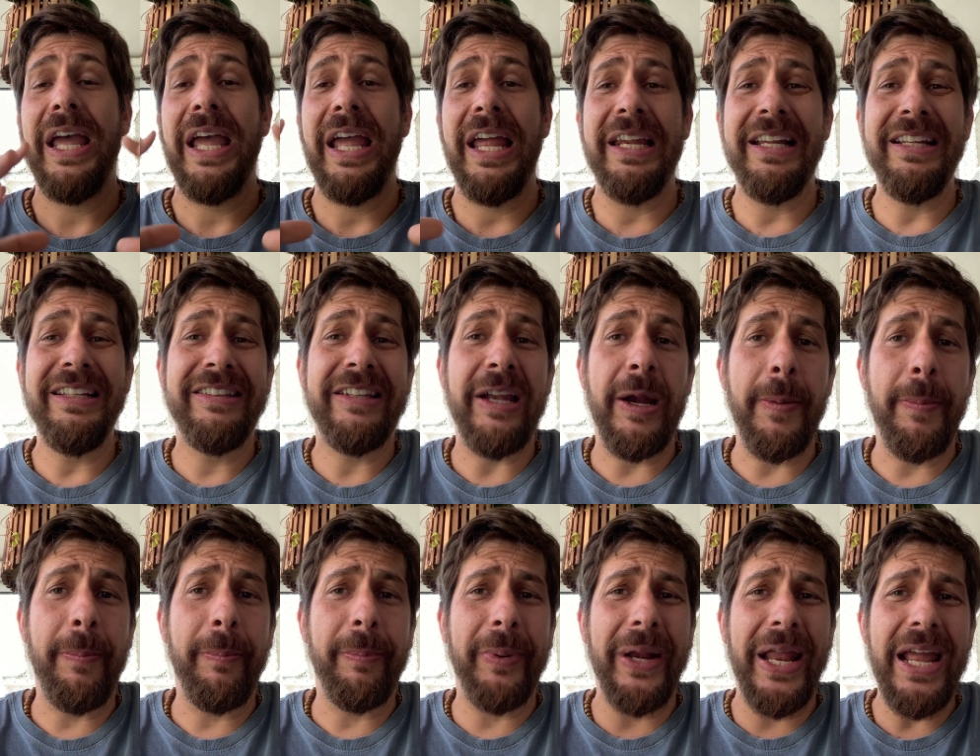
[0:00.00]
ele
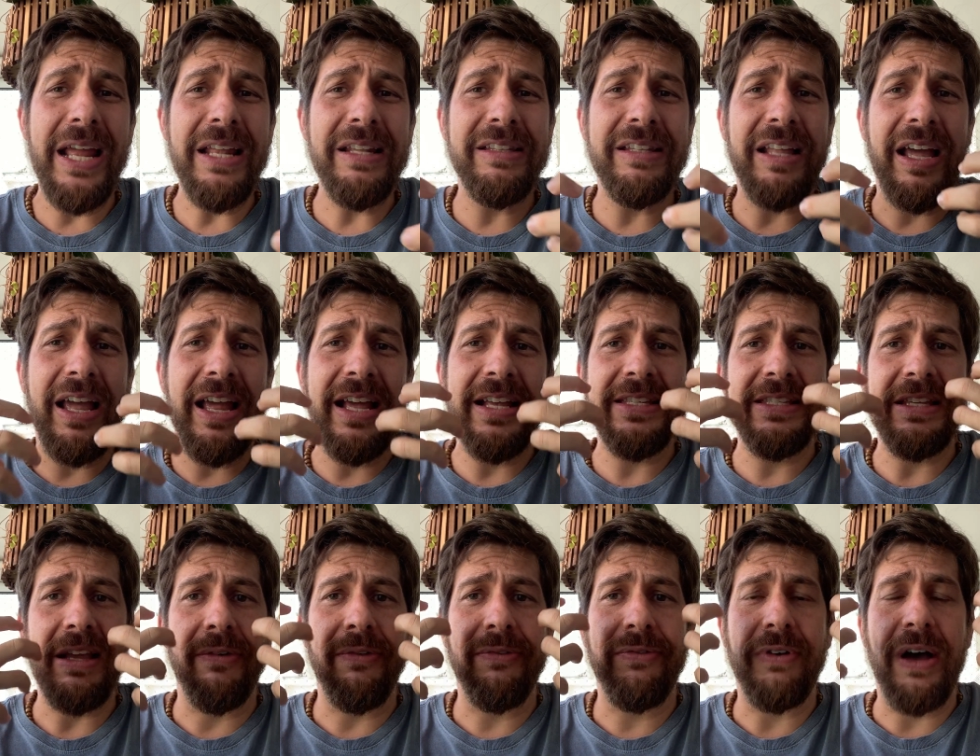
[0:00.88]
interpreta
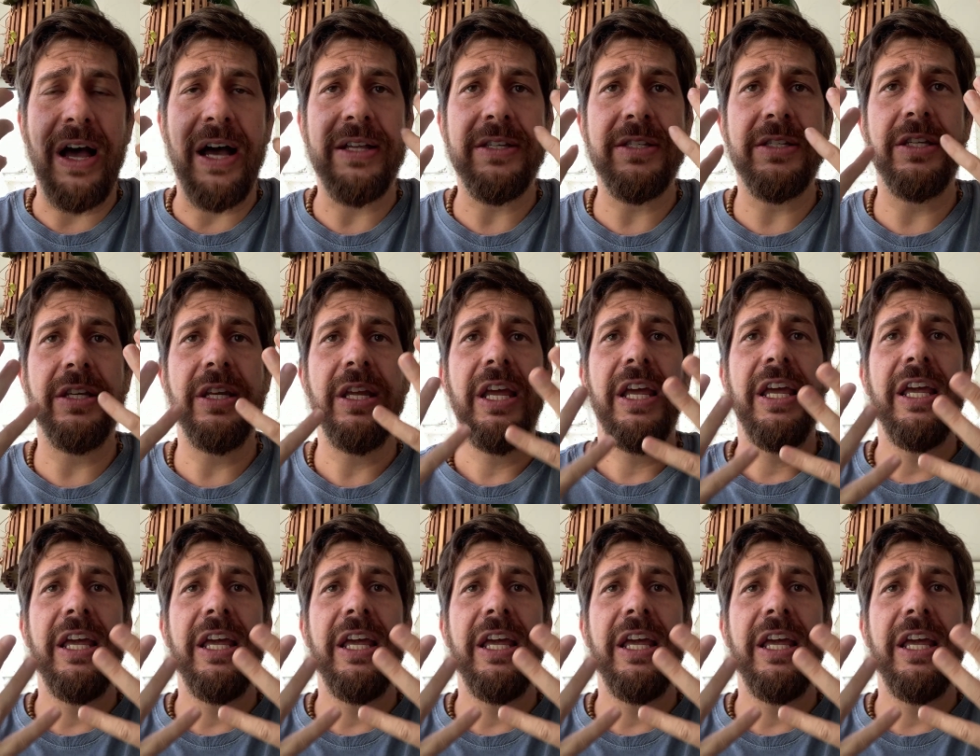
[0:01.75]
essa face